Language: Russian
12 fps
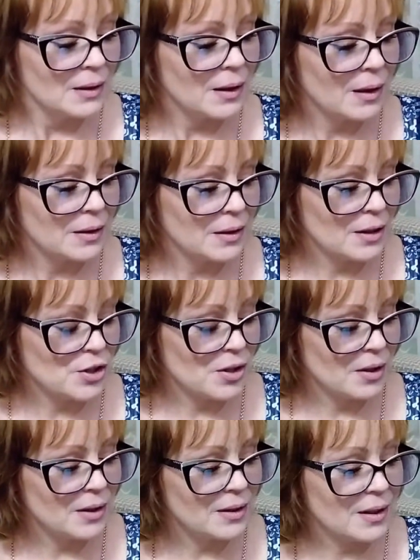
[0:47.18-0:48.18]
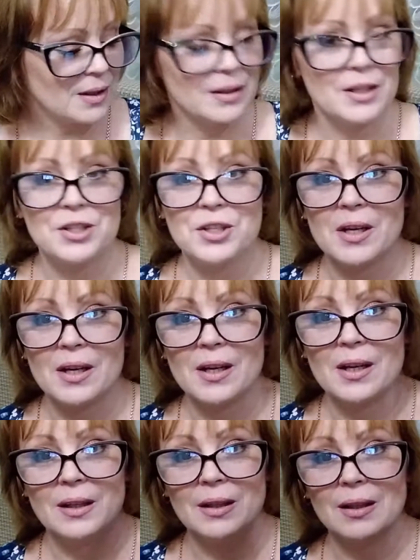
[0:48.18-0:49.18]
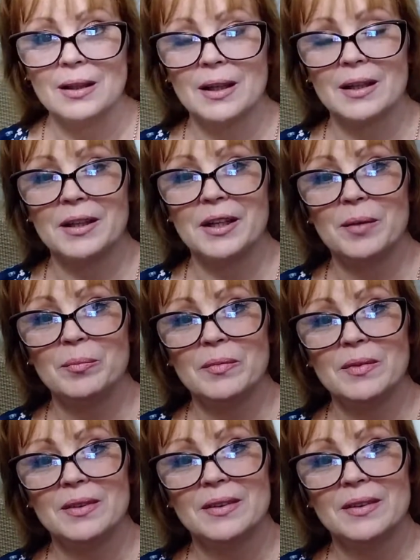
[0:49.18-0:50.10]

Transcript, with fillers: Да, это наша легендарная серия Ла Крем.